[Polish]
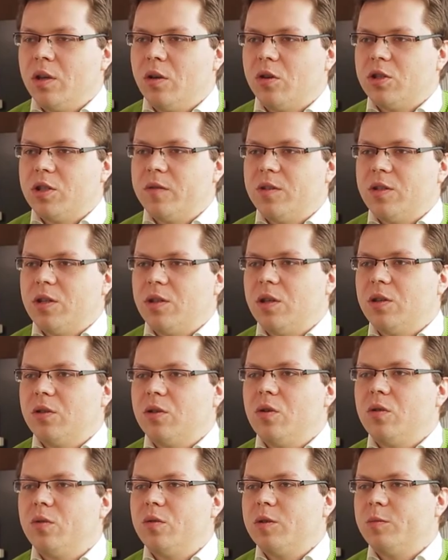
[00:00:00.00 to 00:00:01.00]
Oczywiście ten
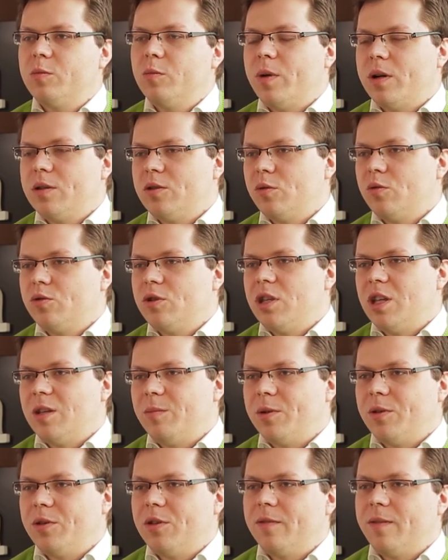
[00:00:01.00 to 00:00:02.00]
konkurs był bardzo różnie
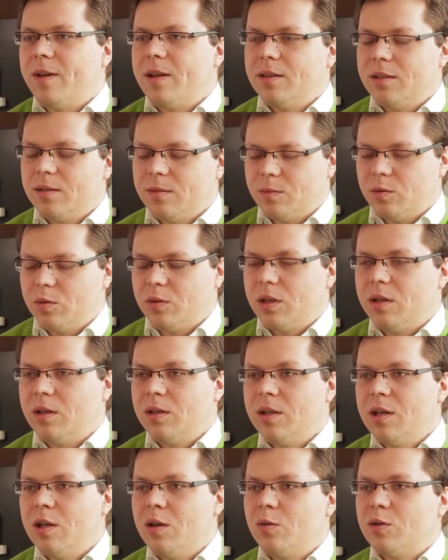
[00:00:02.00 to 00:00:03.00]
interpretowany.
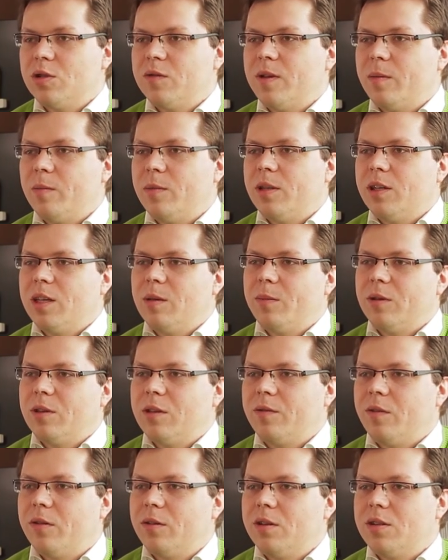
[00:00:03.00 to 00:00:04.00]
Tutaj używamy takiej
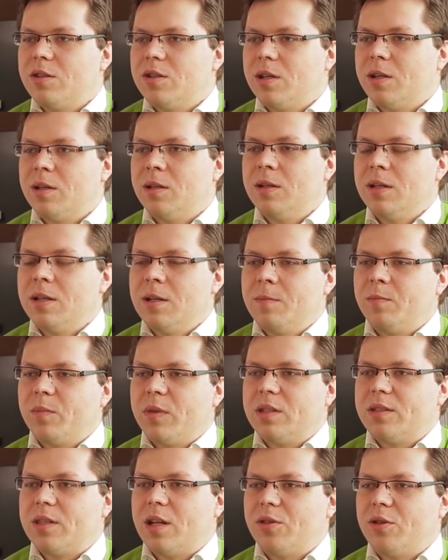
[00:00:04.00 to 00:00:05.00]
metafory, że
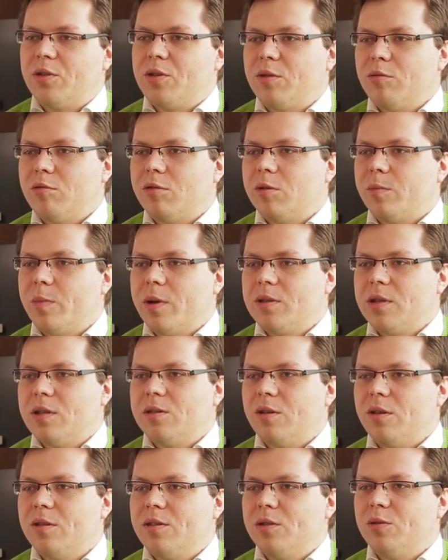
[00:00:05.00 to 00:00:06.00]
start do tytułu Europejskiej
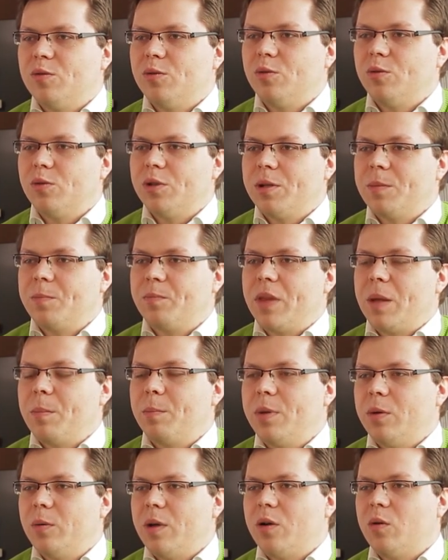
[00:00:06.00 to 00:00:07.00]
Stolicy Kultury
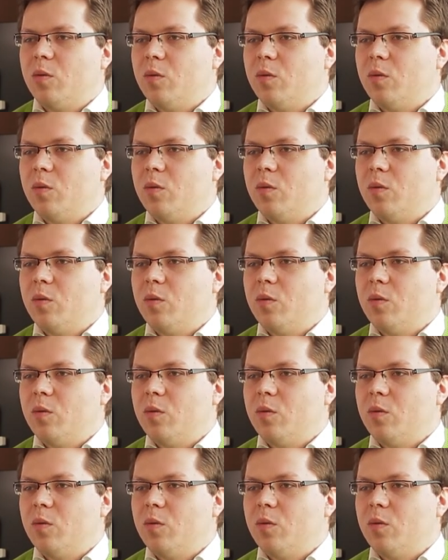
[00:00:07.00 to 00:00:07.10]
był jak